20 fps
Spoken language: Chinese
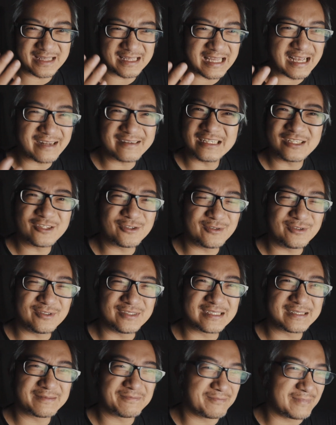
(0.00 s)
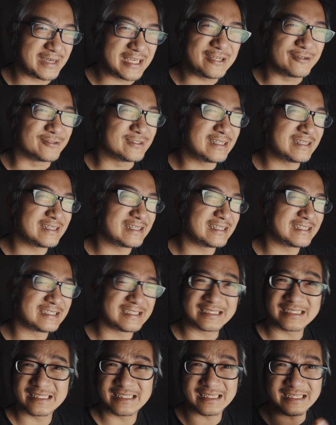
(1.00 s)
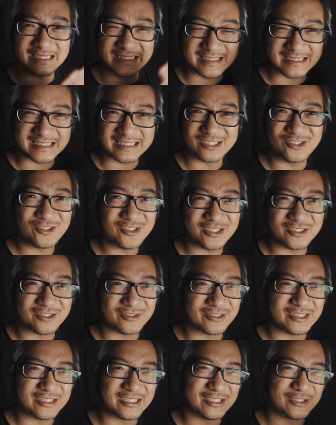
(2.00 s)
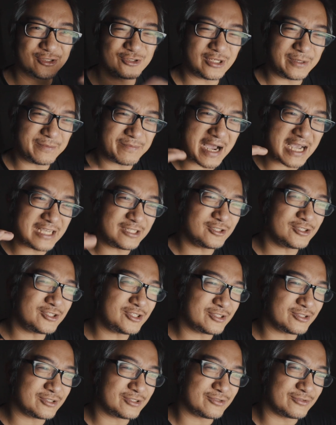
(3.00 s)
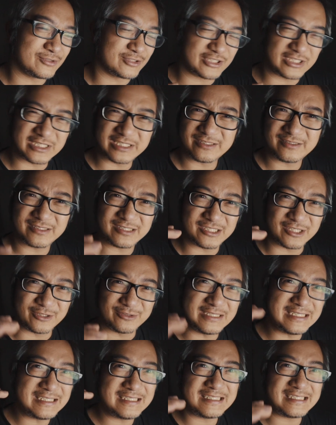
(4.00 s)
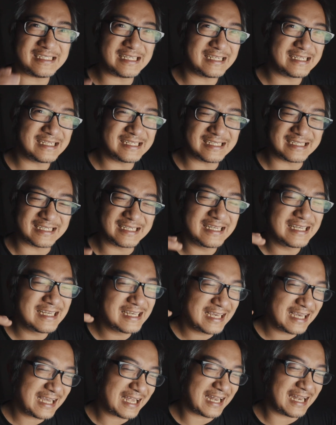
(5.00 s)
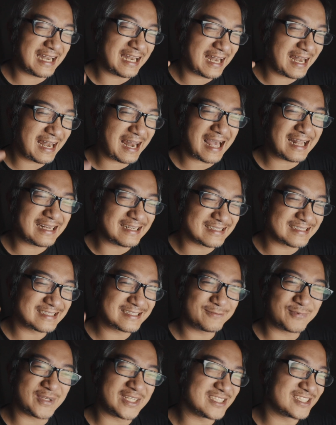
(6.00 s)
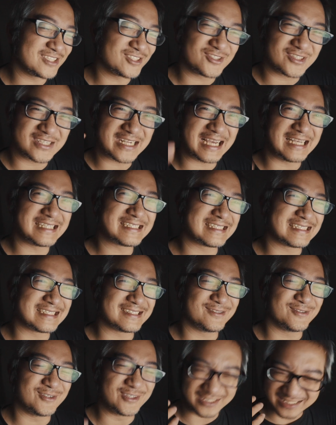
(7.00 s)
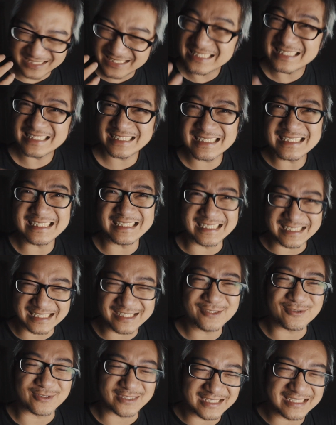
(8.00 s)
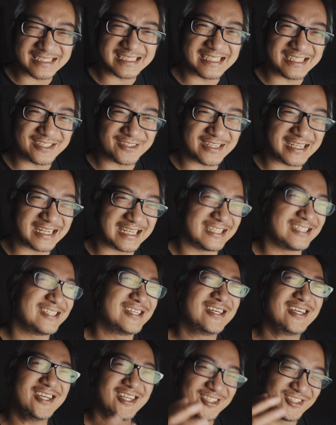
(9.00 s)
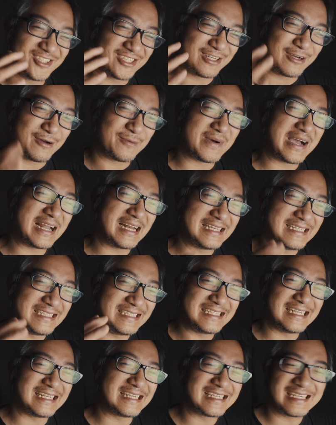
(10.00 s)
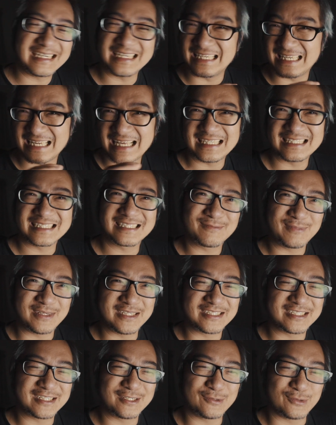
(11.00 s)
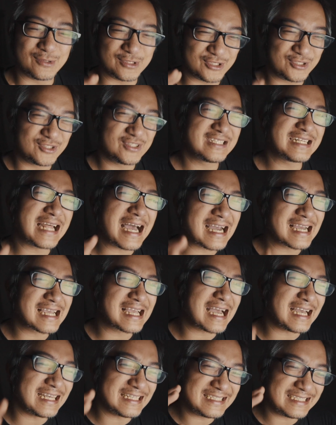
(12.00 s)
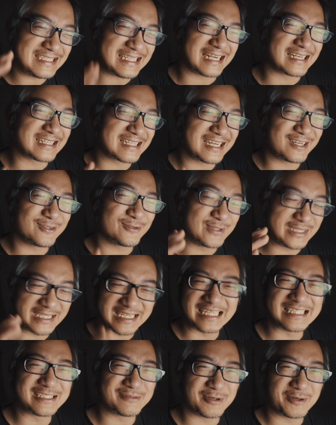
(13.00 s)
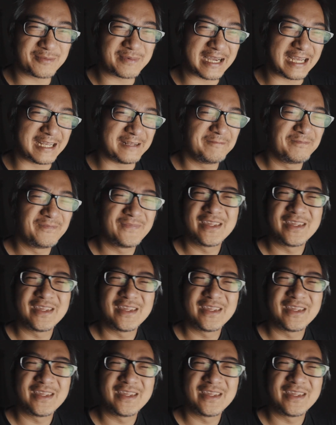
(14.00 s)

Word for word: nothing to lose，没有任何的可以失去的东西。所以拍 YouTube，我觉得就是由一千个很烂的视频制作开始。我。自己这是我自己体会了，所以当我拍了一千个很烂的视频之后，我大概想到我应该怎么拍。